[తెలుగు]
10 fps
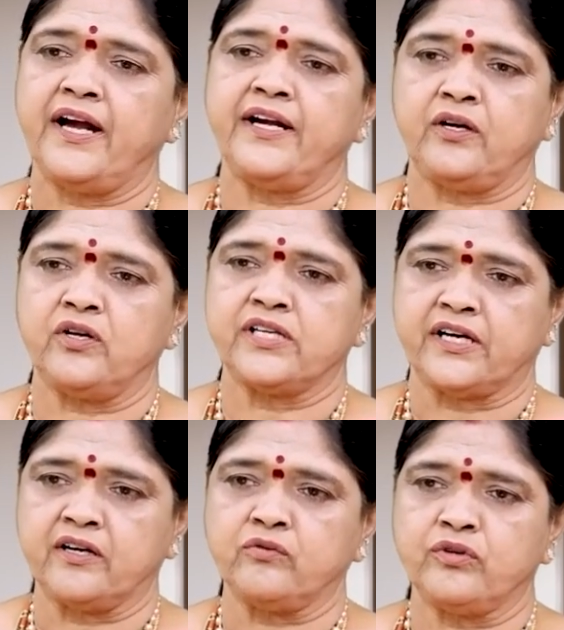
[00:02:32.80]
ఆ ఇంట్లో
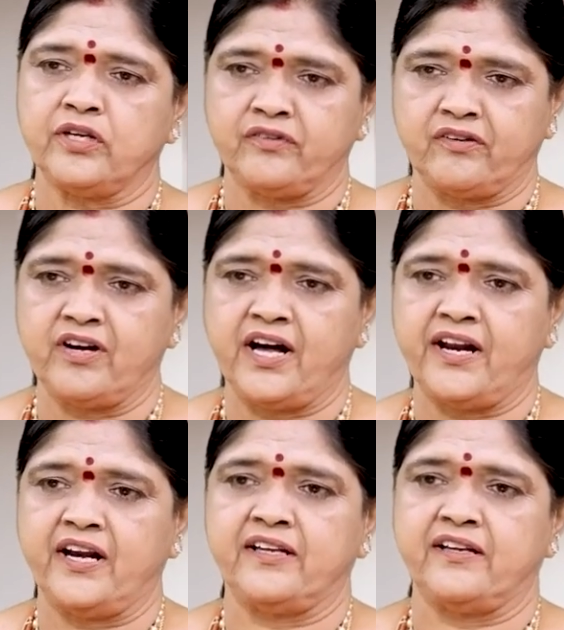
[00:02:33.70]
జరగకూడని
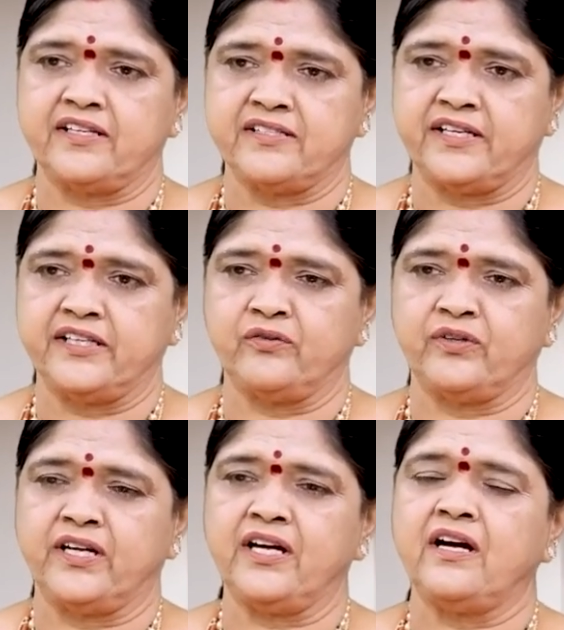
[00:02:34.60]
వ్యవహారాలు ఏదైనా జరిగి
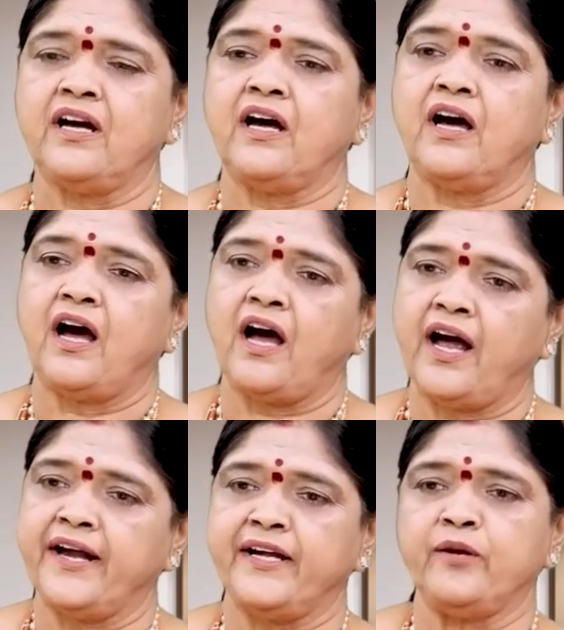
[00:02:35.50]
ఉన్నా
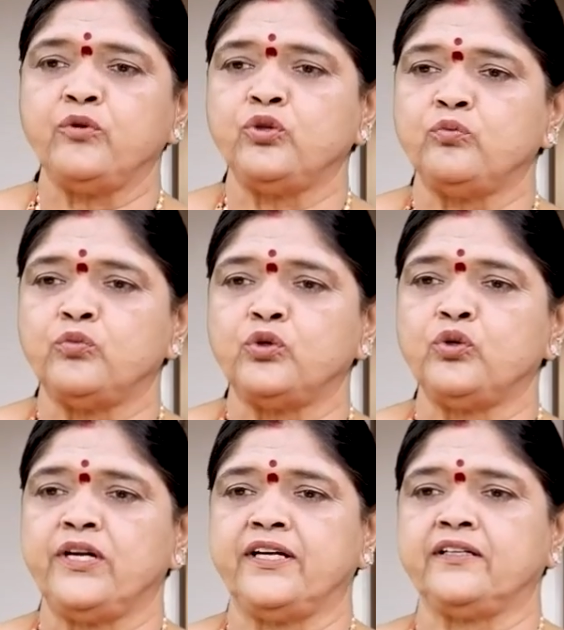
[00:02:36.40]
ఆ ఇంటి ముందు
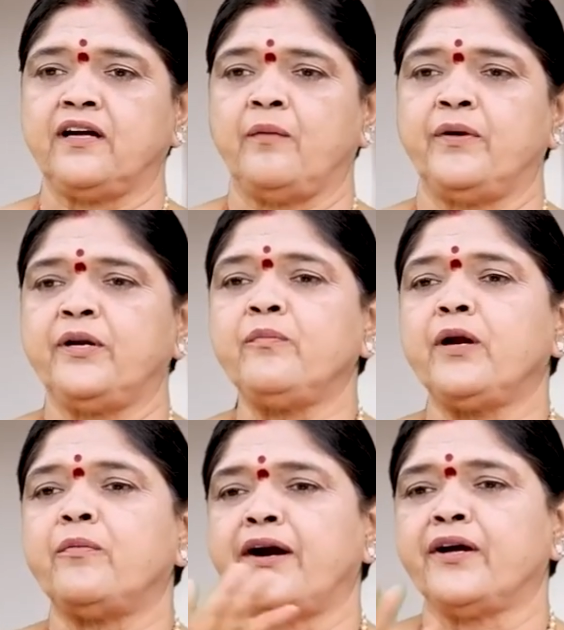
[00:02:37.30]
ముగ్గు లేదు కాబట్టి
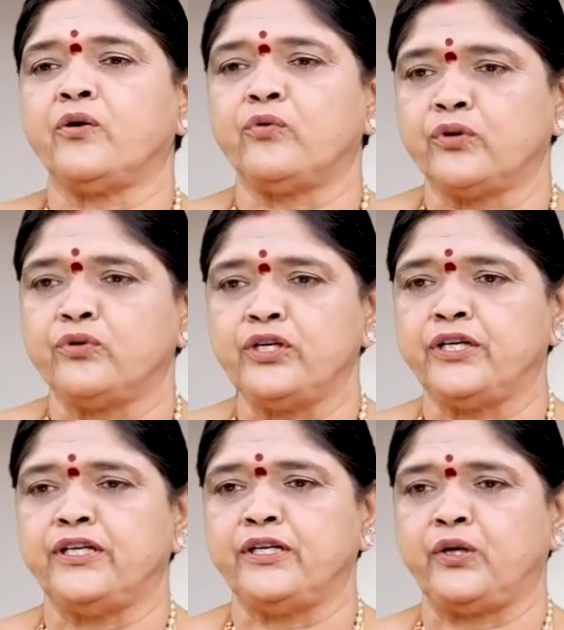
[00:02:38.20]
మనం అడగకూడదు
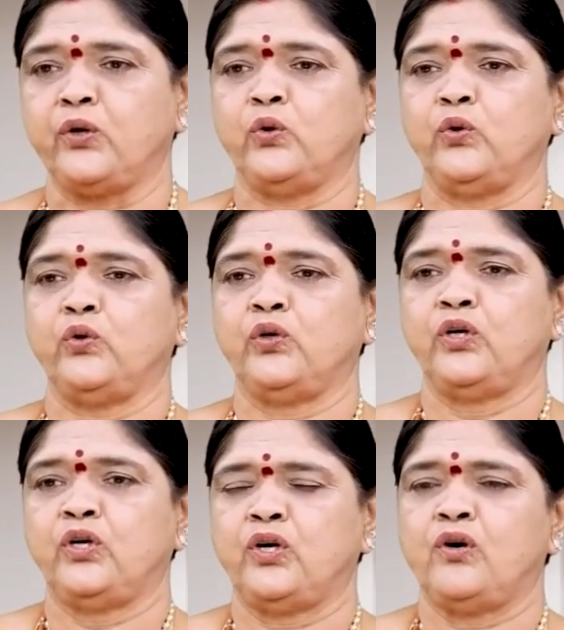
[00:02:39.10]
ఈ ఇంట్లో
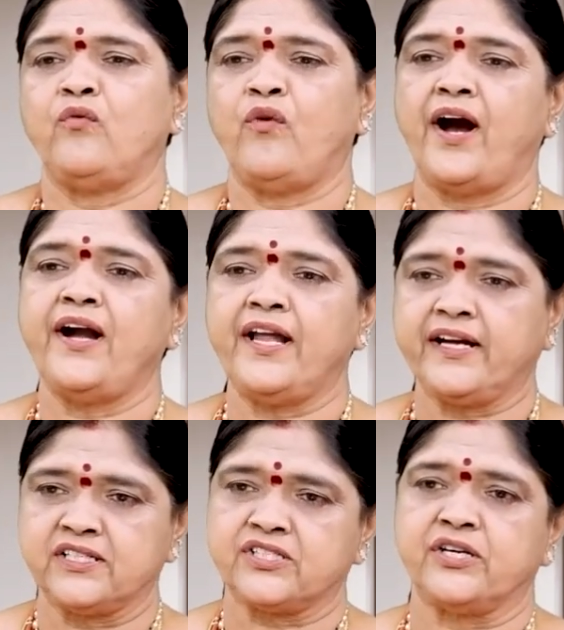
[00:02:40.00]

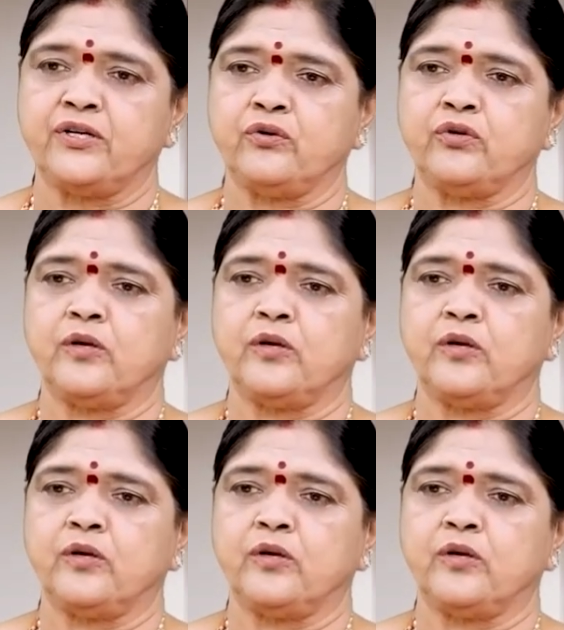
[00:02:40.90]
వాళ్లే కష్టంలో